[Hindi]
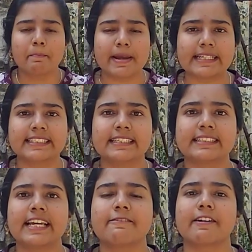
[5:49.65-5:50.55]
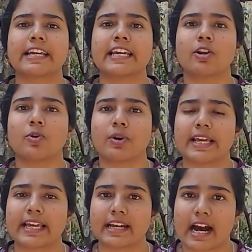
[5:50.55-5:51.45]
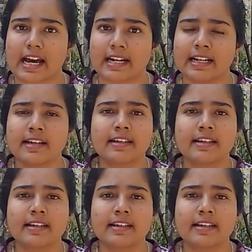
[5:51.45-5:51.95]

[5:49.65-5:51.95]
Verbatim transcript: पेशे से एक वकील होने के कारण